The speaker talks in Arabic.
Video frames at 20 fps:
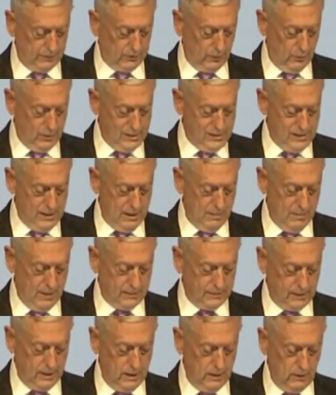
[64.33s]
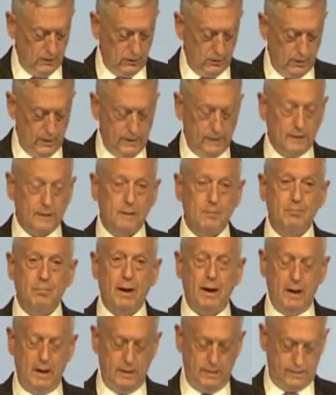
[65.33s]
تتبعه في ذلك ليس
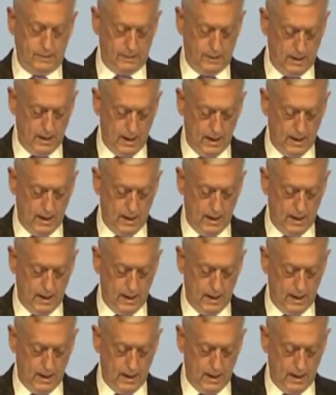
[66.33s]
جديدا